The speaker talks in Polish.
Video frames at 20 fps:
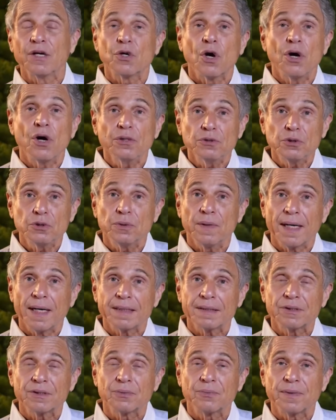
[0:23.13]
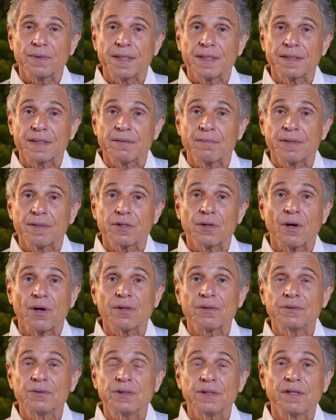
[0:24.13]
W przeciwieństwie do
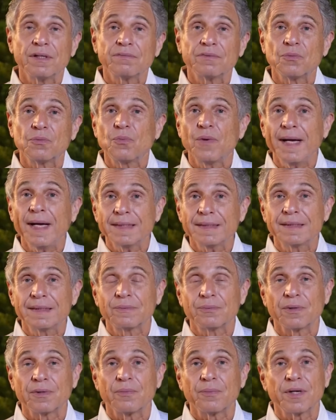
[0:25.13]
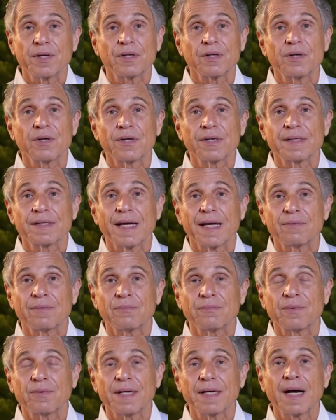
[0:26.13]
mitologii Zachodu, która naucza, że
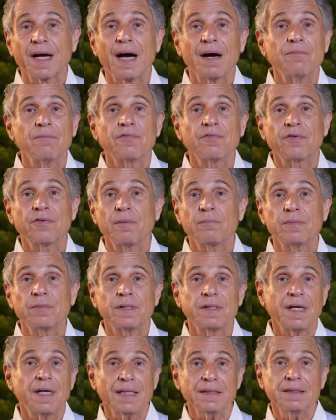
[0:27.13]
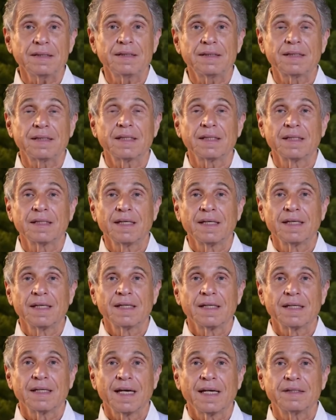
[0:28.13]
powstaliśmy z prochu i w proch
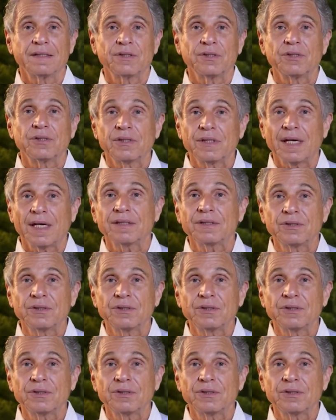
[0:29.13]
się obrócimy.